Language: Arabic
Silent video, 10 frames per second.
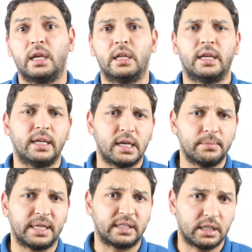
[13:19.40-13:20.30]
احنا هنا
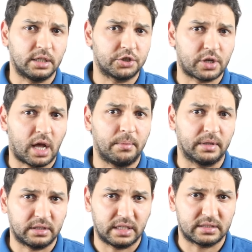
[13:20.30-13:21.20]
محتاجين نشرح
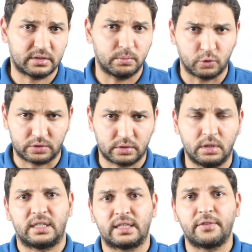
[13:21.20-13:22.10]
مقياس موس
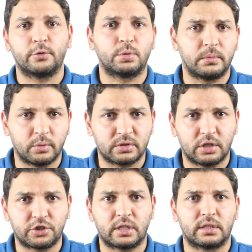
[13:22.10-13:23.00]
سنة
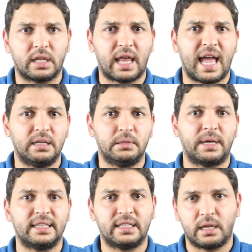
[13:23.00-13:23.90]
1812 طلع عالم
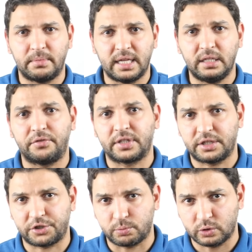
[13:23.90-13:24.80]
المعادن الألماني
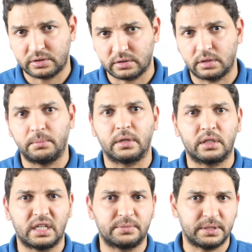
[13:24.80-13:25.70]
فريدريش موس
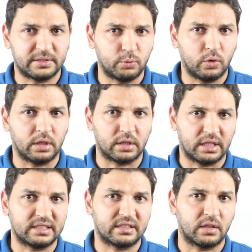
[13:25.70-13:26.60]
مقياس باسمه
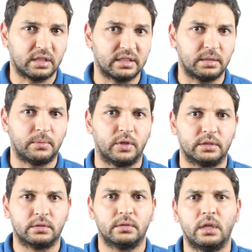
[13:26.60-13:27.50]
لقياس صلادة المواد
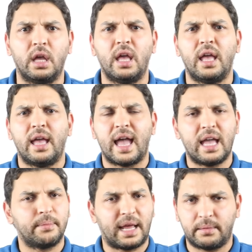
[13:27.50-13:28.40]

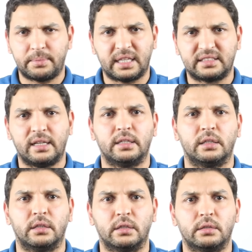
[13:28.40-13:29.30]
قايم على مبدأ سهل
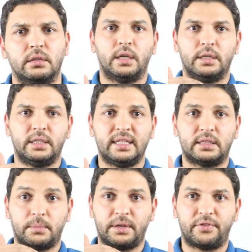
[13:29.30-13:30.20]
جدا ان
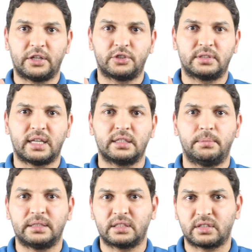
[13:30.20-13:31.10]
انت ما ينفعش
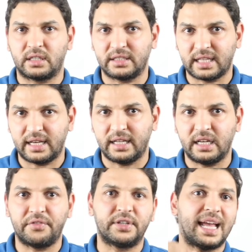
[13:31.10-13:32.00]
تستخدم ماده صلادتها
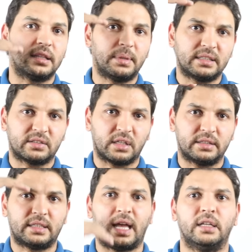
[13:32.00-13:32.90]
قليله في نحت ماده
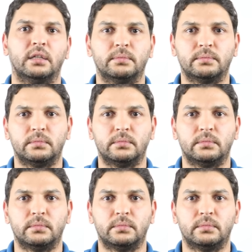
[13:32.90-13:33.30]
صلادتها عاليه